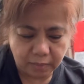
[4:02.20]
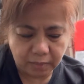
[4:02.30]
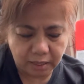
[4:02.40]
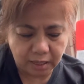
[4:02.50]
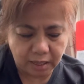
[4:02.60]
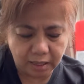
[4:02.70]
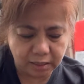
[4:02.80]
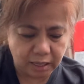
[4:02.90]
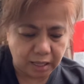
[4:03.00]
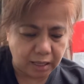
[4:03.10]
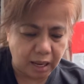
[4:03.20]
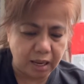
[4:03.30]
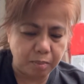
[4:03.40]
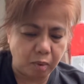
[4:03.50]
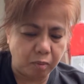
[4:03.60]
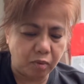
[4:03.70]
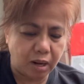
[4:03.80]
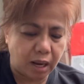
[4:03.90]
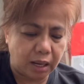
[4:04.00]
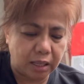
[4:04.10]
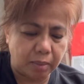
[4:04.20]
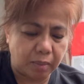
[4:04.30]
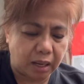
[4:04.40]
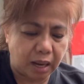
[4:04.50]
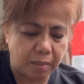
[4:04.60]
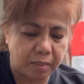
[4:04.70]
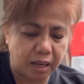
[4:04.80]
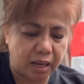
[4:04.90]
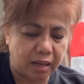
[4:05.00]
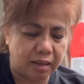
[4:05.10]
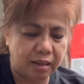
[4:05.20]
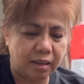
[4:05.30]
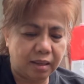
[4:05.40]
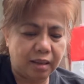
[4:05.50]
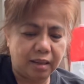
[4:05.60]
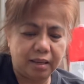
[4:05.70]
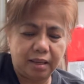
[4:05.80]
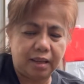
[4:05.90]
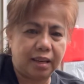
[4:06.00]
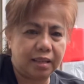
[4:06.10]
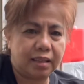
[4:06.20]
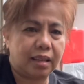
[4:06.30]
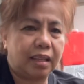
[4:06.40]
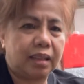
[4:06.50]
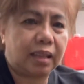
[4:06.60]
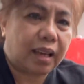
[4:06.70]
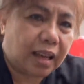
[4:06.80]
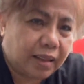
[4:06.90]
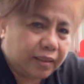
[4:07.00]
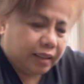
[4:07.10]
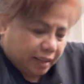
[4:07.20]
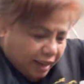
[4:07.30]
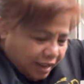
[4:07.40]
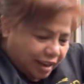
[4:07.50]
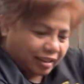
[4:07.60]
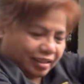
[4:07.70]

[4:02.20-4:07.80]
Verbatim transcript: Ayan, sana ay pumunga ka ng marami. Ayan, ganda. Ayan.